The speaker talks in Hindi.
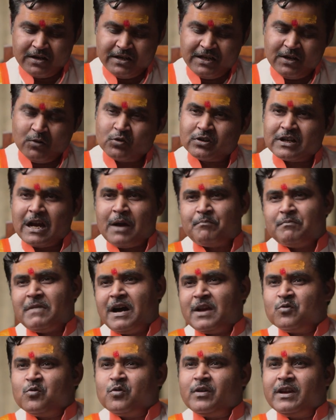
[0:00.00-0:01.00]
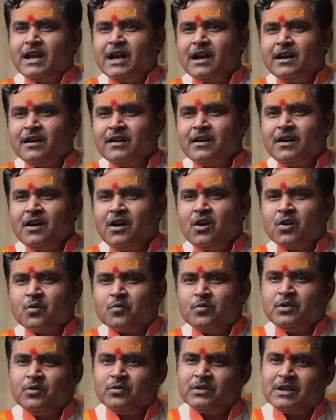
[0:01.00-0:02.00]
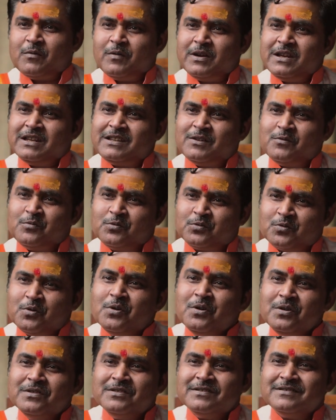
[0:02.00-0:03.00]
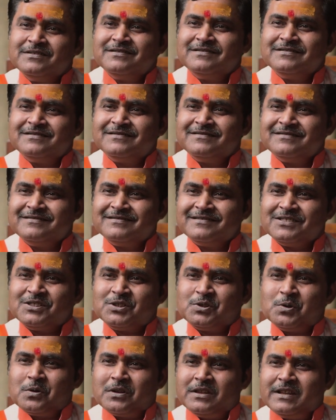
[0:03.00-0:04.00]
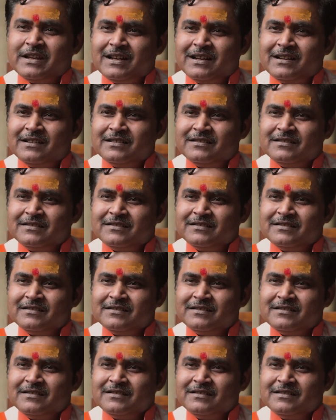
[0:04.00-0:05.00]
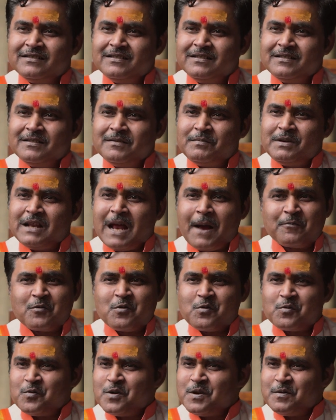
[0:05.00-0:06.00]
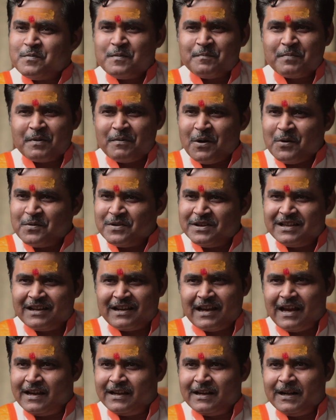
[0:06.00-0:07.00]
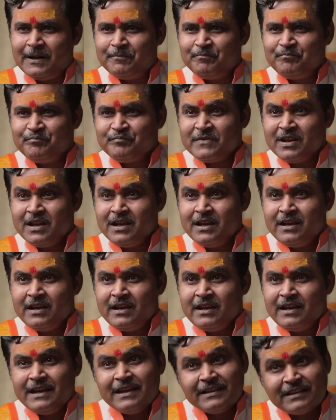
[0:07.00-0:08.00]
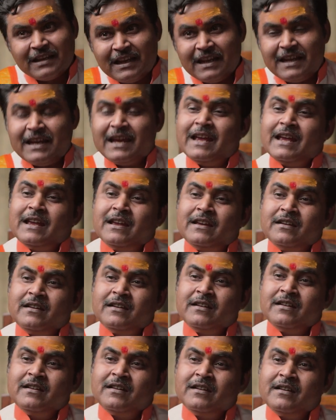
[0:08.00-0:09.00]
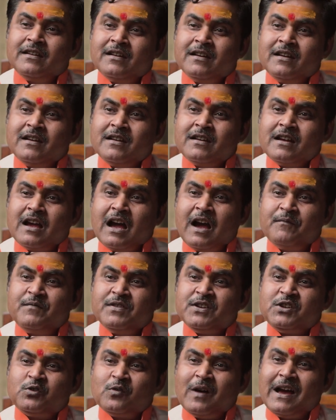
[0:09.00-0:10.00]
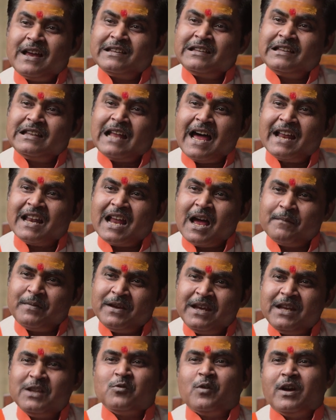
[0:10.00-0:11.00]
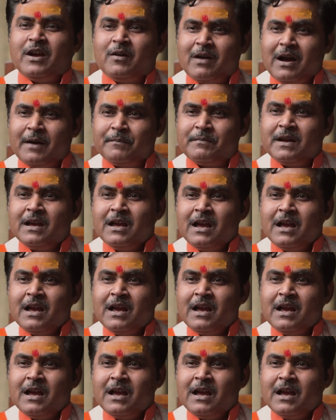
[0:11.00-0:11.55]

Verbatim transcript: ये उसका अपमान हो गया और वो देवता वहीं से उसको छोड़ देगा फिर आपको कोई भी प्रभाव नहीं दिखाएगा इसलिए अविश्वास लाना भी जो है वहां पे